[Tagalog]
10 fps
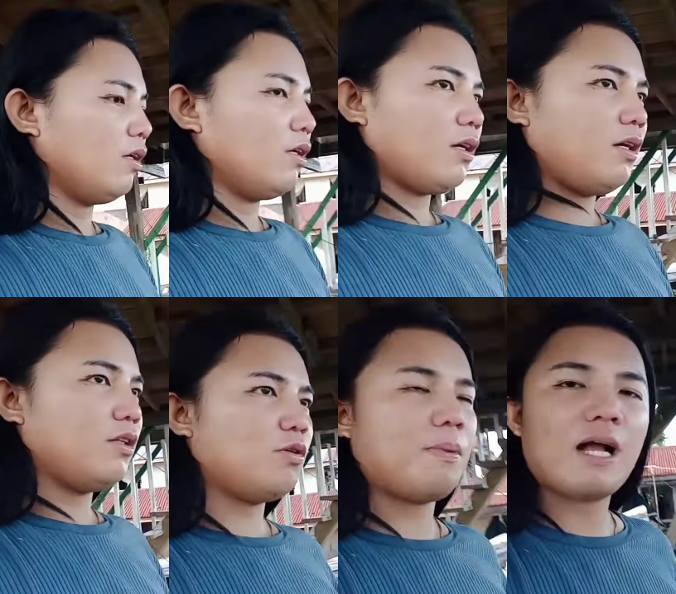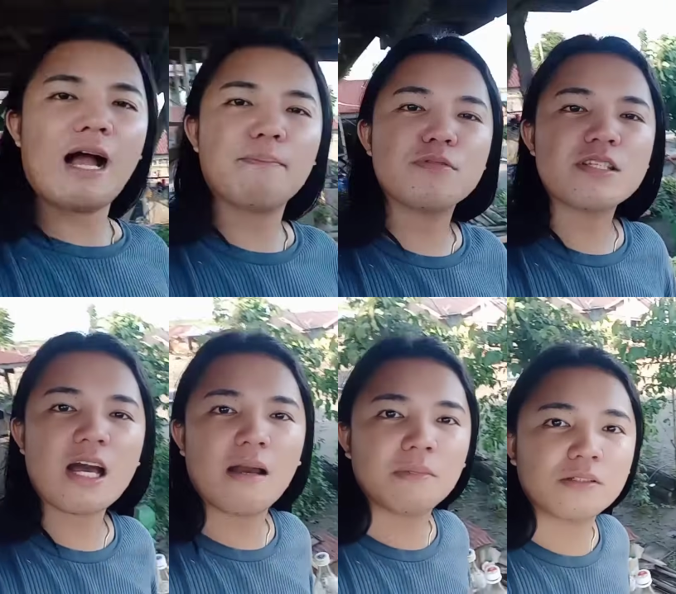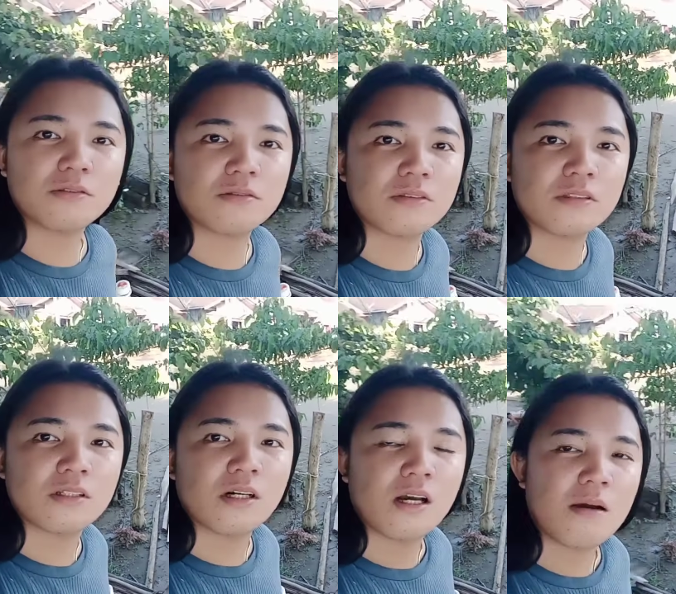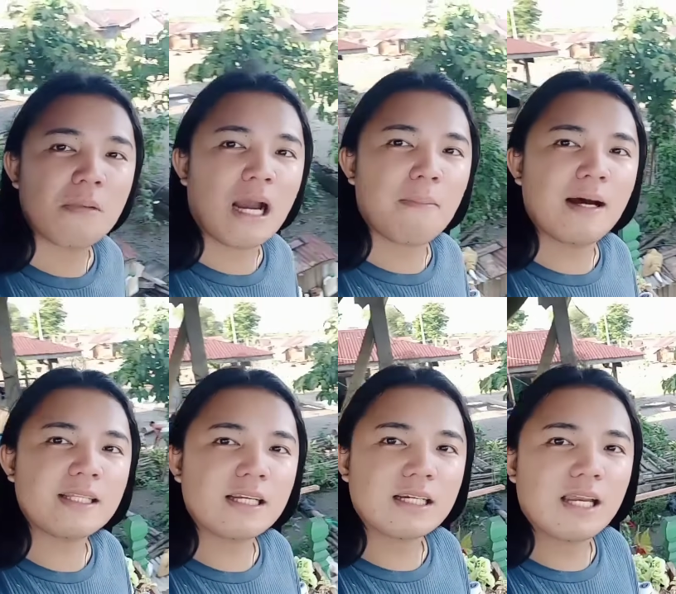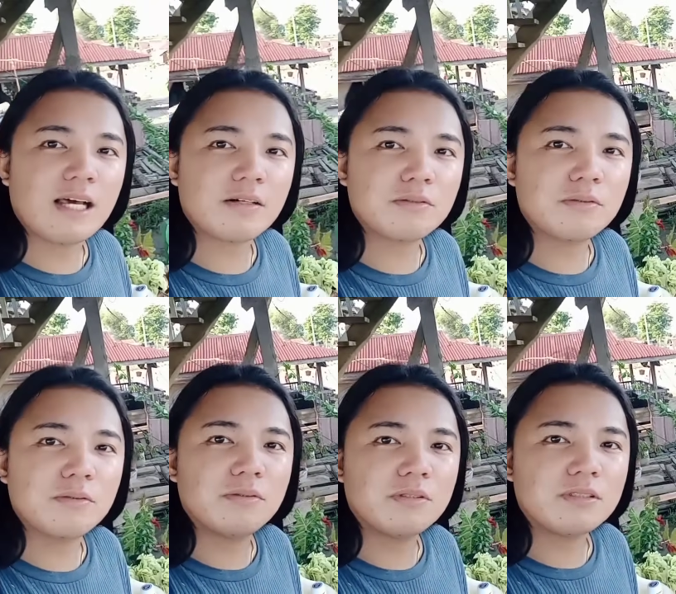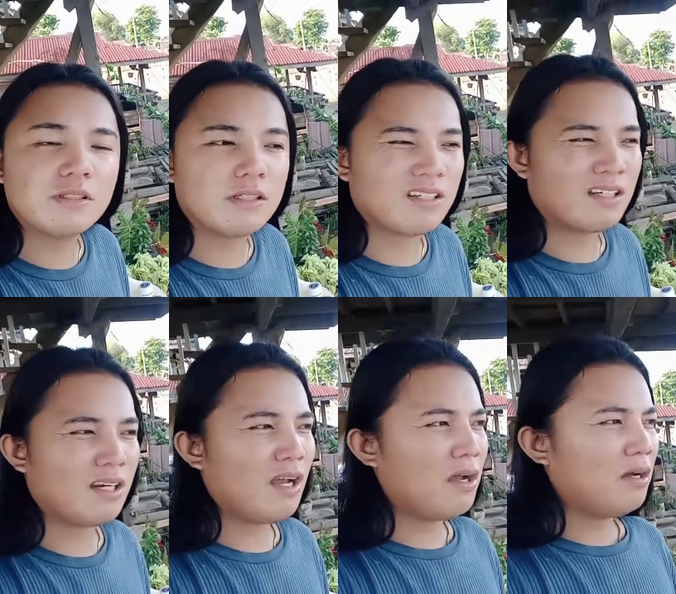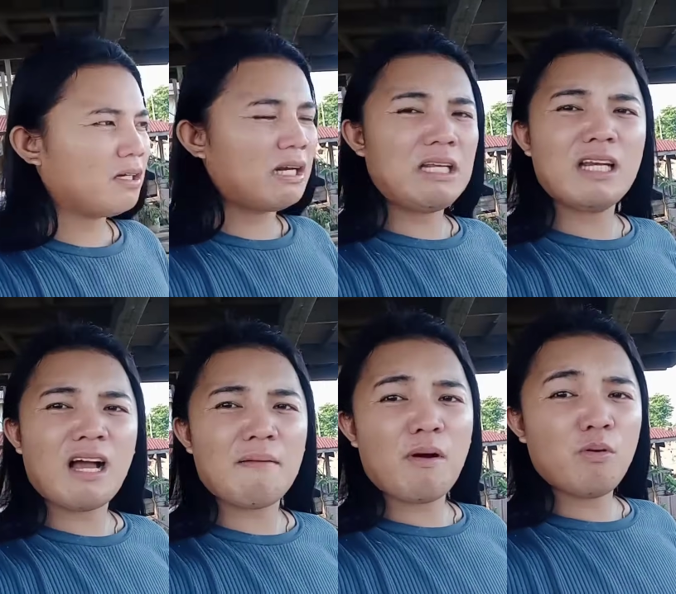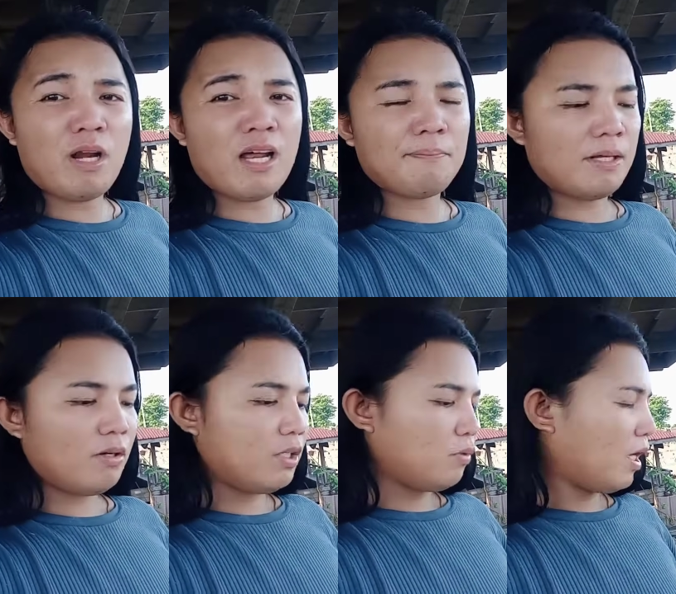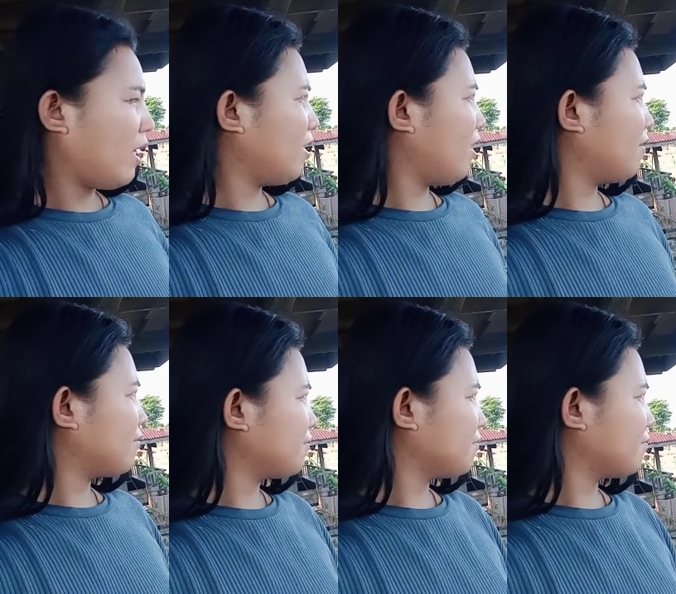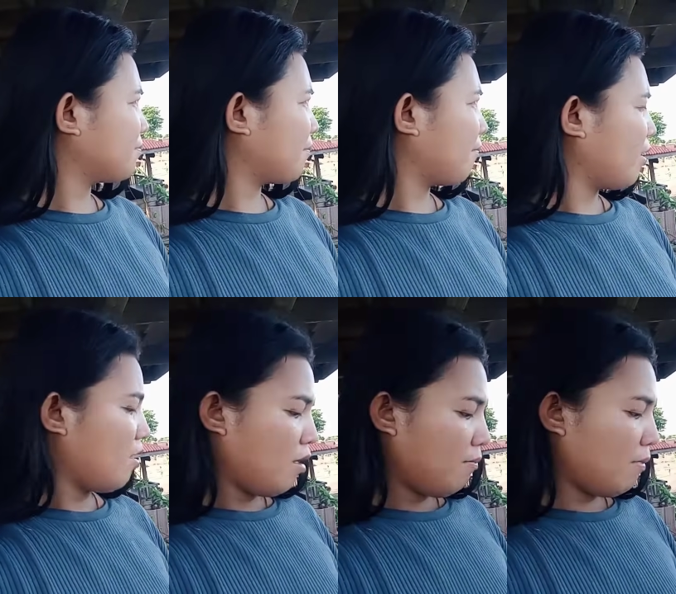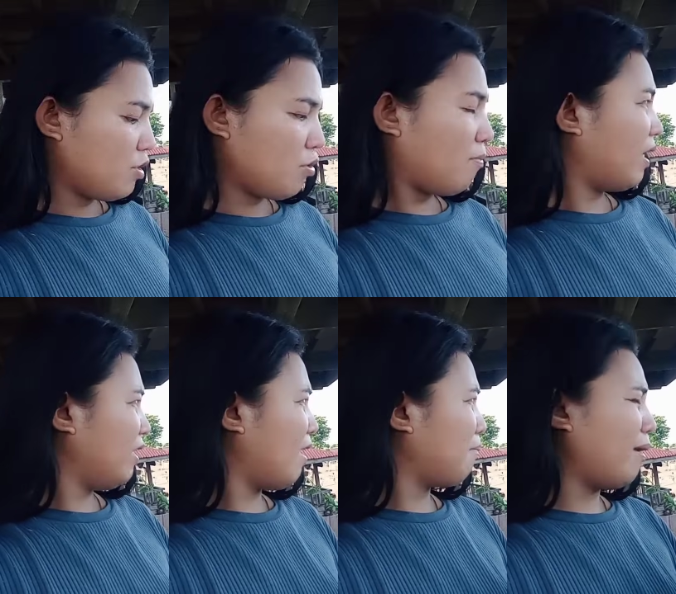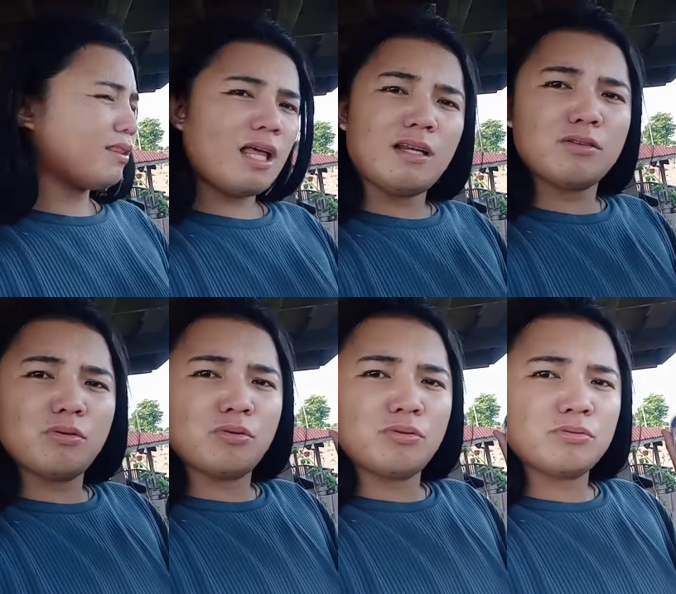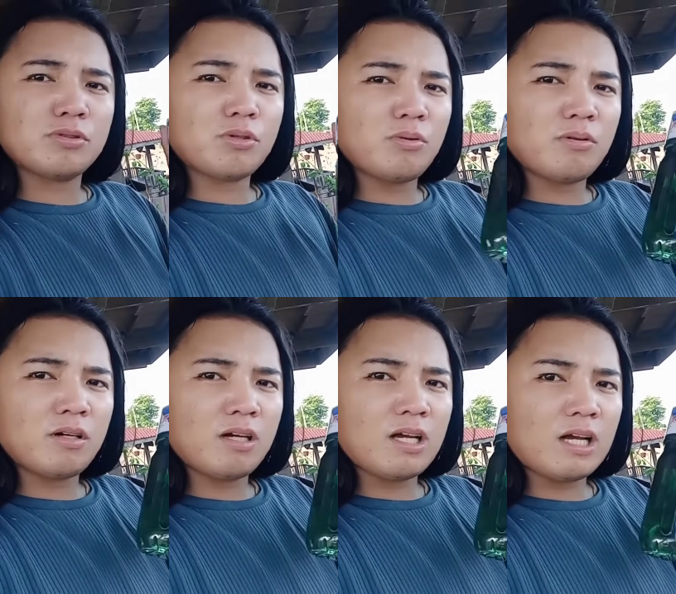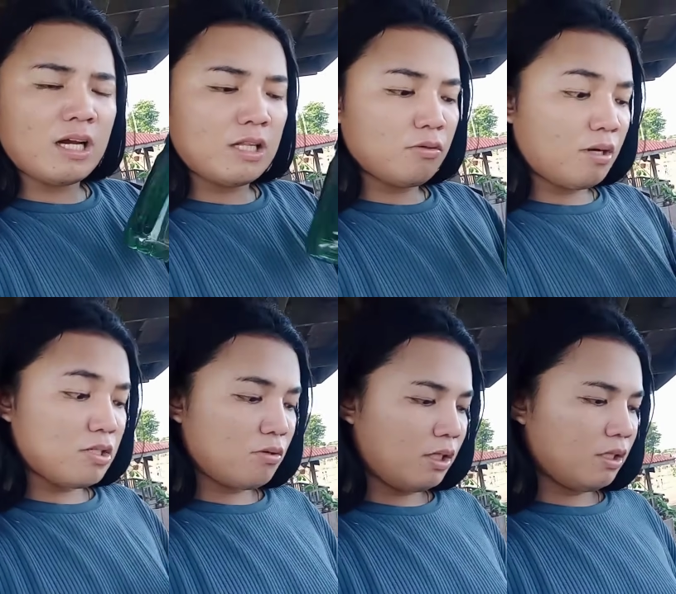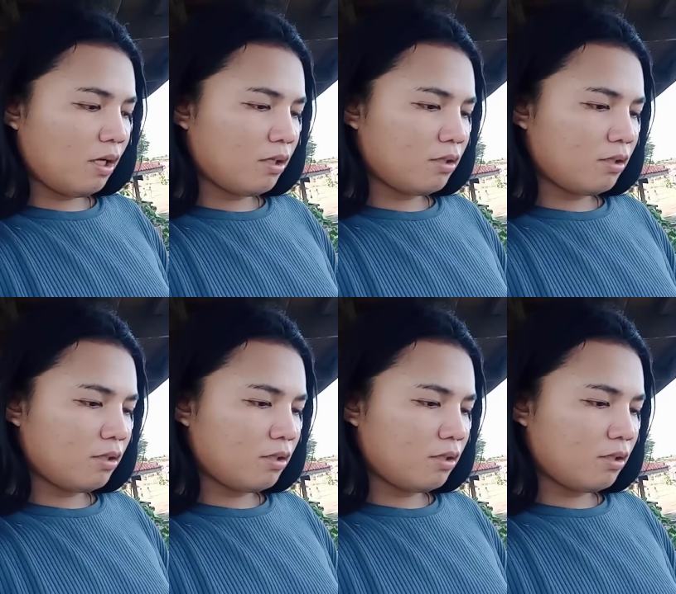Ganito paghapon sa amin, oh. Mga bata naglalaro doon. Kanina, maulan, pero ngayon wala na. Medyo mahina ang benta nito, oh. Itong ganitong gasolina.